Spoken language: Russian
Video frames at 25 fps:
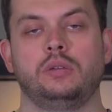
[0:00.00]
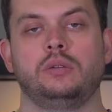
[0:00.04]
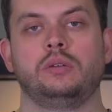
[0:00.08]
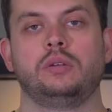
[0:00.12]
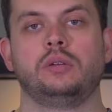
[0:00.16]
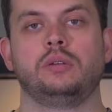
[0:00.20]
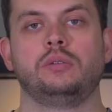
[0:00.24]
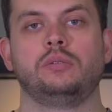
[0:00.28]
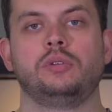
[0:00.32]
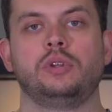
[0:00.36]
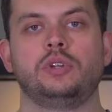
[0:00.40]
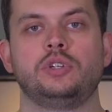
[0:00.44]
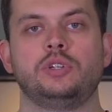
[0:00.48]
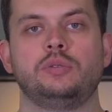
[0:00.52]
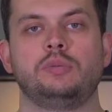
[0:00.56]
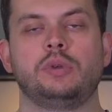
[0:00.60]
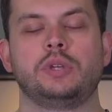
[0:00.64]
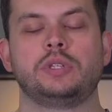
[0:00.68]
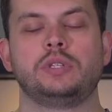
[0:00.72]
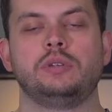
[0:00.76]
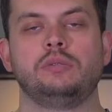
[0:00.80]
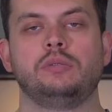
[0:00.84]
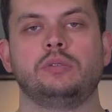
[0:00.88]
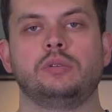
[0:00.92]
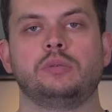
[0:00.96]
Э, в
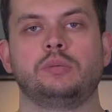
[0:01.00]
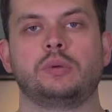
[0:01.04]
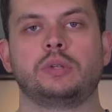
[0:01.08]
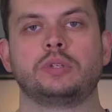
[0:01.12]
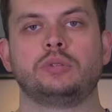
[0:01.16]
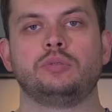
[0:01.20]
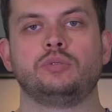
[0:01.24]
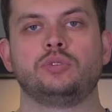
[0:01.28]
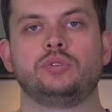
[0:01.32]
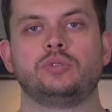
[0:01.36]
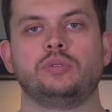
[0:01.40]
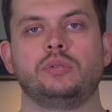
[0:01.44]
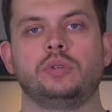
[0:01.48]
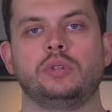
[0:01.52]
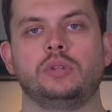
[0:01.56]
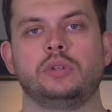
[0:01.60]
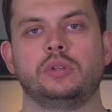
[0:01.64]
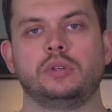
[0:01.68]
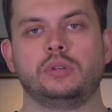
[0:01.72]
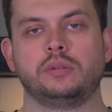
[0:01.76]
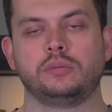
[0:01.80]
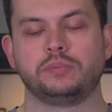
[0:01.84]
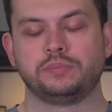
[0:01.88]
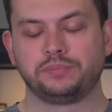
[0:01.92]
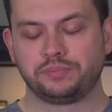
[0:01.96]
режиме активного
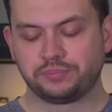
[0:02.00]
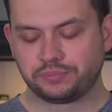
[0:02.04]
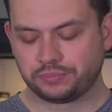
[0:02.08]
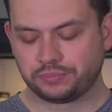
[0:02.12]
прослушивания